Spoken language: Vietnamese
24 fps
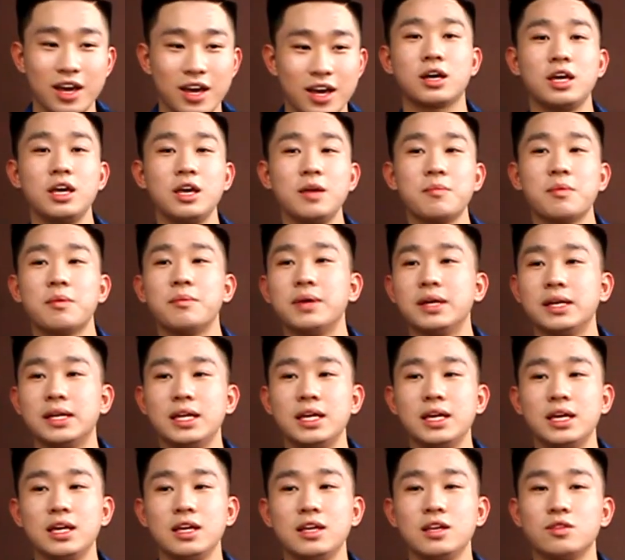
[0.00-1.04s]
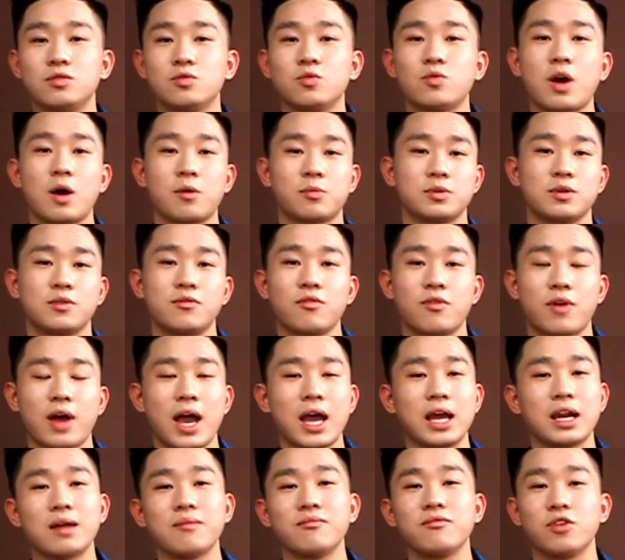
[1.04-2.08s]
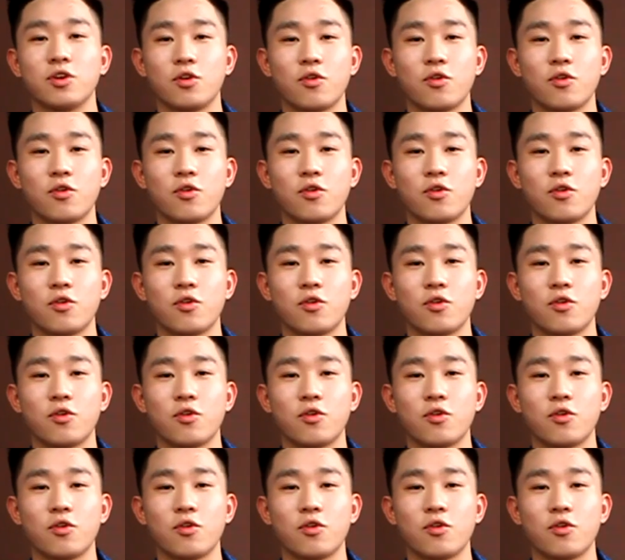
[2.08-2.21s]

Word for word: Khi mà mình đi du học trong vòng 2 năm vừa